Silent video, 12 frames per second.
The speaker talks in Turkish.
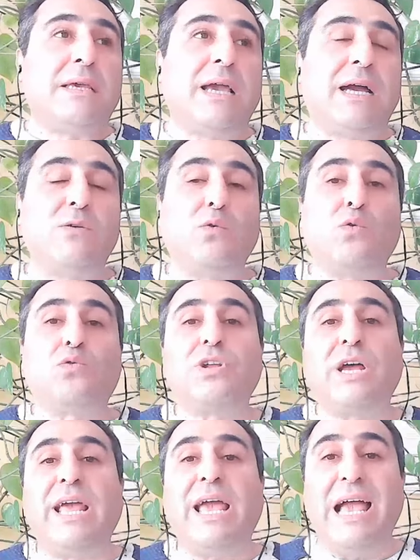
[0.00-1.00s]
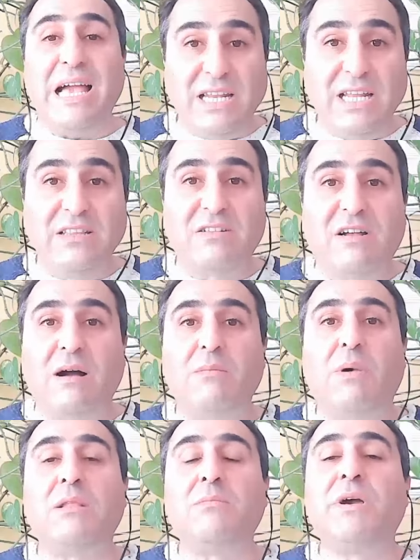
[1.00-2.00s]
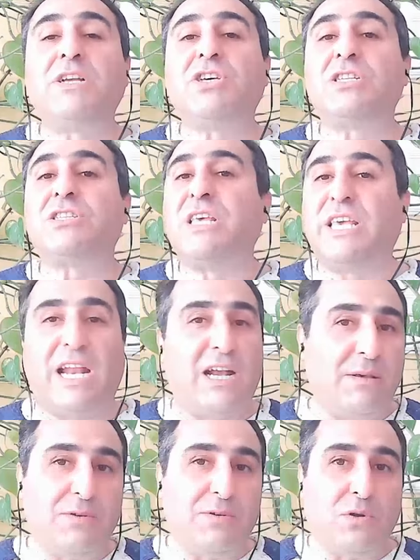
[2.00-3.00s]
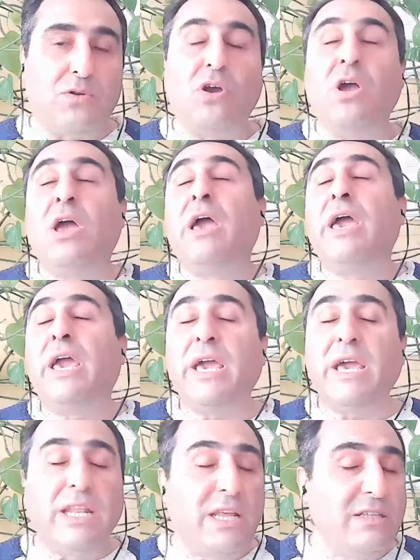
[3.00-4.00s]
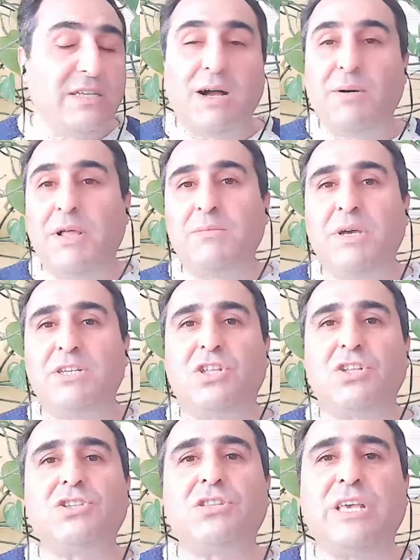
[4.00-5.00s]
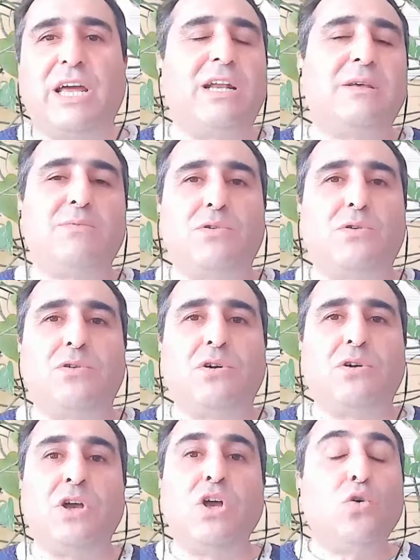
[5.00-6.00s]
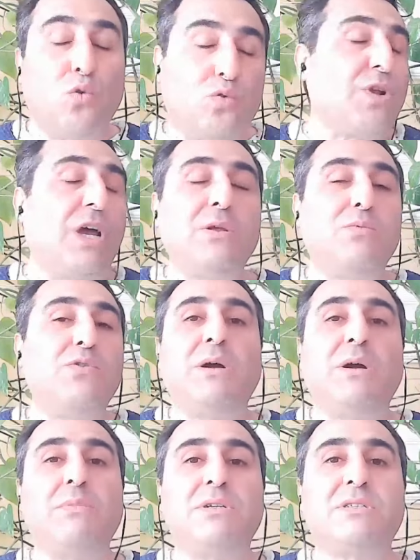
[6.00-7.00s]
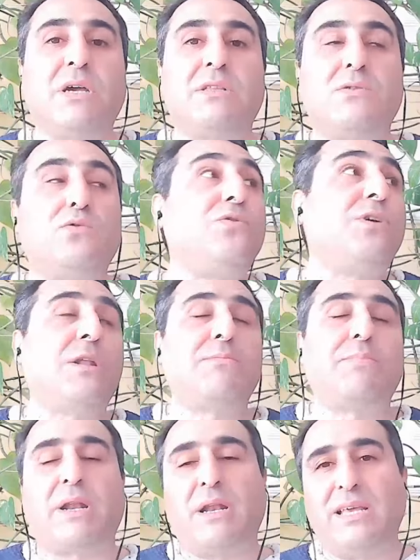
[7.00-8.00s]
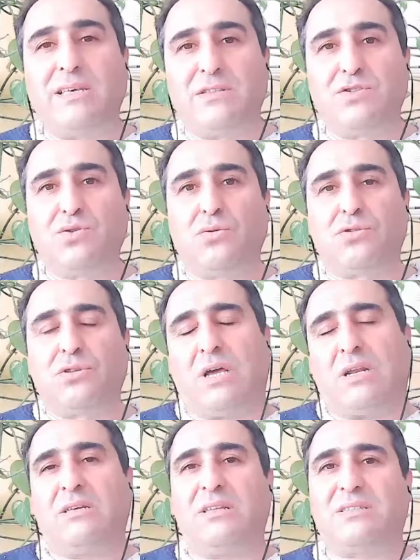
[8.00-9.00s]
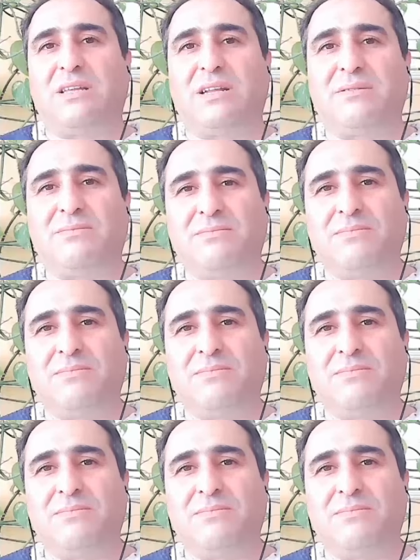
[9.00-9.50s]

e, yani Ukrayna her intikamı almaya çalıştığı yerle bir oluyor her intikam almaya çalıştığı yerle bir oluyor. Ukrayna bunu yapmasaydı dünyanın parlayan yıldızı olurdu arkadaşlar.